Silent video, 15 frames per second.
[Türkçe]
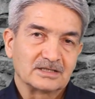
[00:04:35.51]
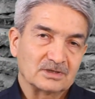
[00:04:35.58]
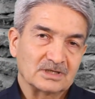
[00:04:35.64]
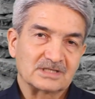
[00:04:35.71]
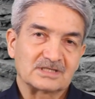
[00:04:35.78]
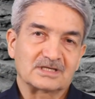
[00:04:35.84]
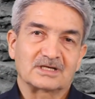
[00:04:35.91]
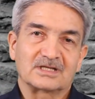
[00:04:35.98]

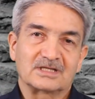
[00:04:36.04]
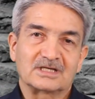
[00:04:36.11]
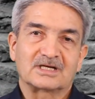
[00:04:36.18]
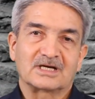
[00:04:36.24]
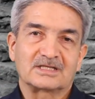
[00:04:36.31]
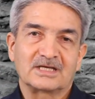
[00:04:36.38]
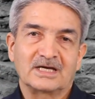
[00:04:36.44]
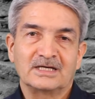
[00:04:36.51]
nazarı
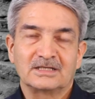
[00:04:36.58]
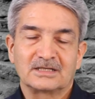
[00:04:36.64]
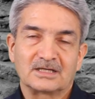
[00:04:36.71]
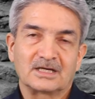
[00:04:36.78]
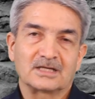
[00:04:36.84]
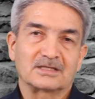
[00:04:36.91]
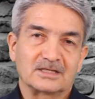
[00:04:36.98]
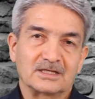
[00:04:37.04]
dikkate
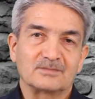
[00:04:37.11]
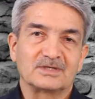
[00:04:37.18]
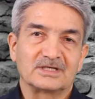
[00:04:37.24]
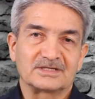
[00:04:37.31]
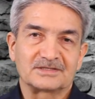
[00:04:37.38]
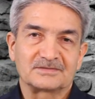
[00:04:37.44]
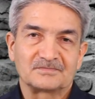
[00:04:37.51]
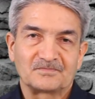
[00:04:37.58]

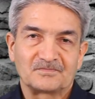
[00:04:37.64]
alınabilir.